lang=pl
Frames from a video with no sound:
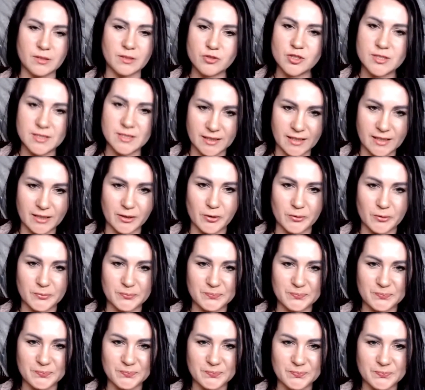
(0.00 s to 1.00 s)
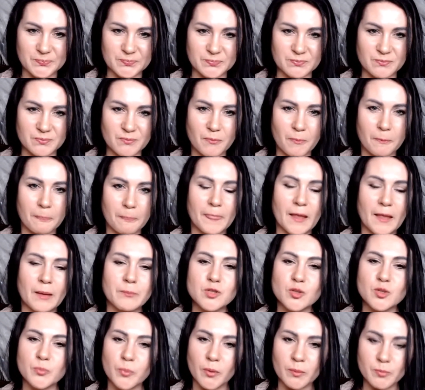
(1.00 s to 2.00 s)
ze wszystkiego. Hmm.
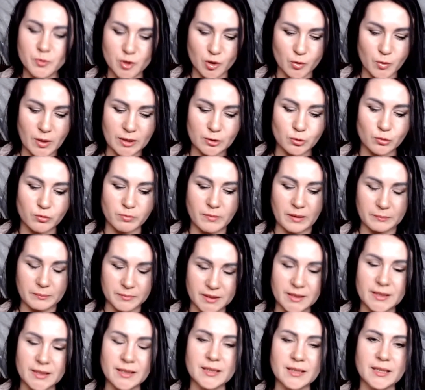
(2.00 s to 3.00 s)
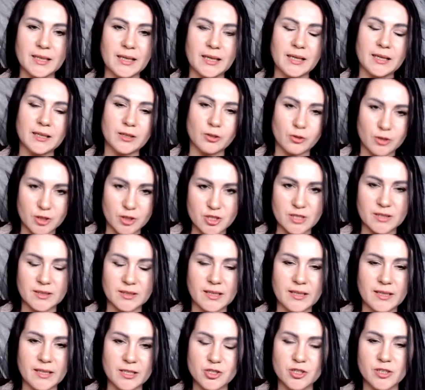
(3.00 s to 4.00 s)
Przy, przykładów mam kilka.
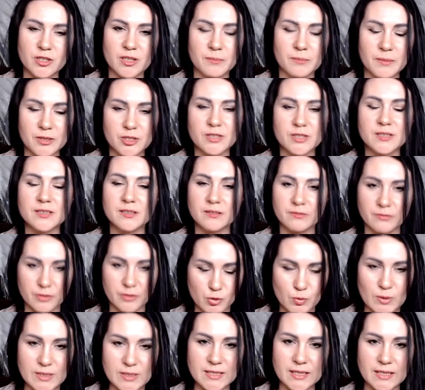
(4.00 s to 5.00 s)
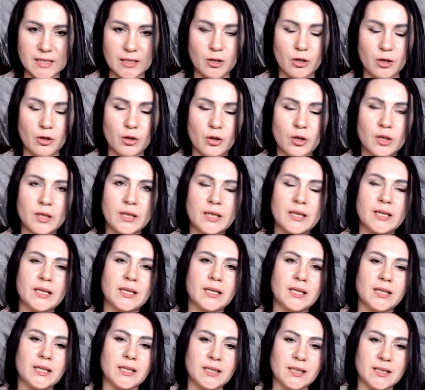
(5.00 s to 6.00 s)
Koleżanka Rakszyki Macicy wyszła z tego.
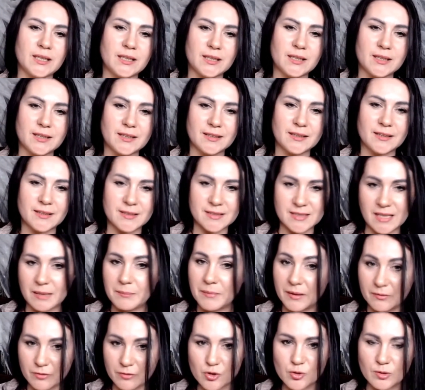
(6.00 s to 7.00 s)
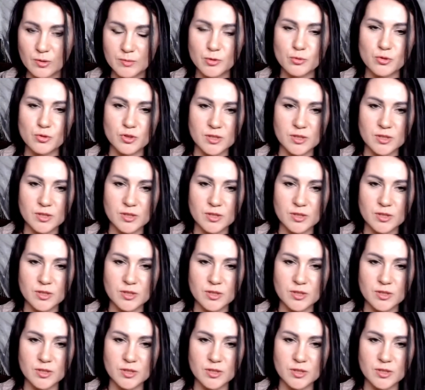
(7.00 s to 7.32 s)
Mhm. E, sama wyszłam z